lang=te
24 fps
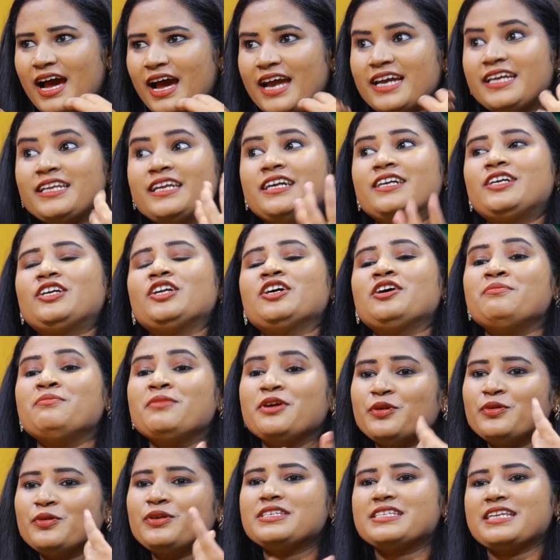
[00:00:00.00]
అయినట్టుగా
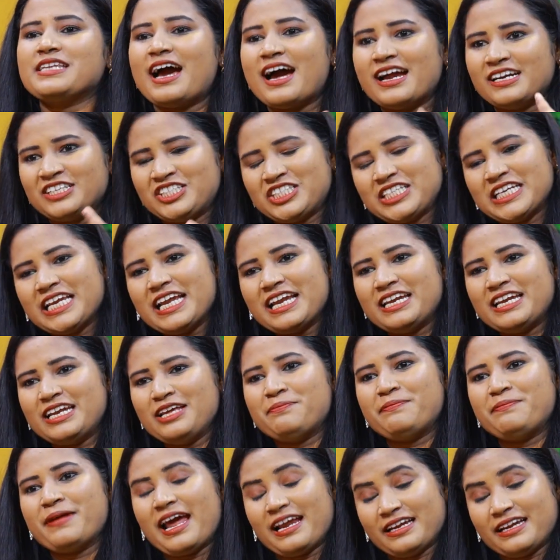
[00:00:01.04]
మీరు స్టార్ట్ చేయండి
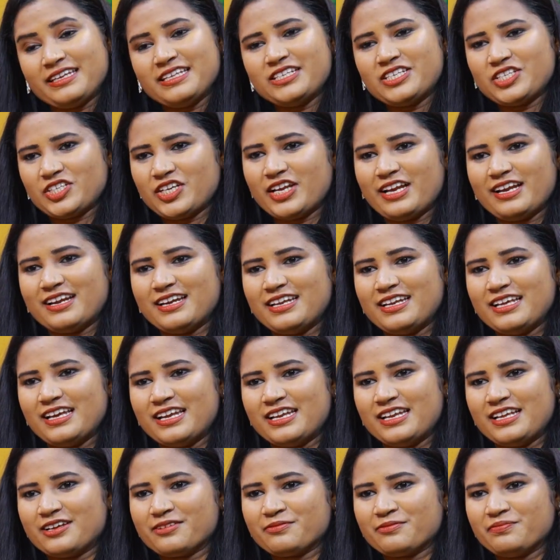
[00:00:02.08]
ప్రాక్టీస్ చేయండి
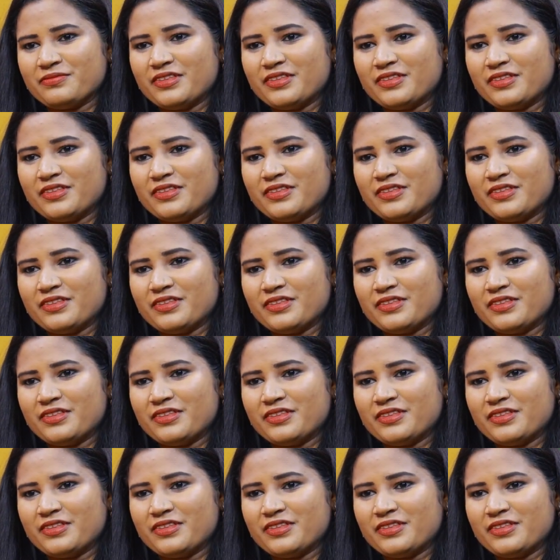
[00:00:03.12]
అని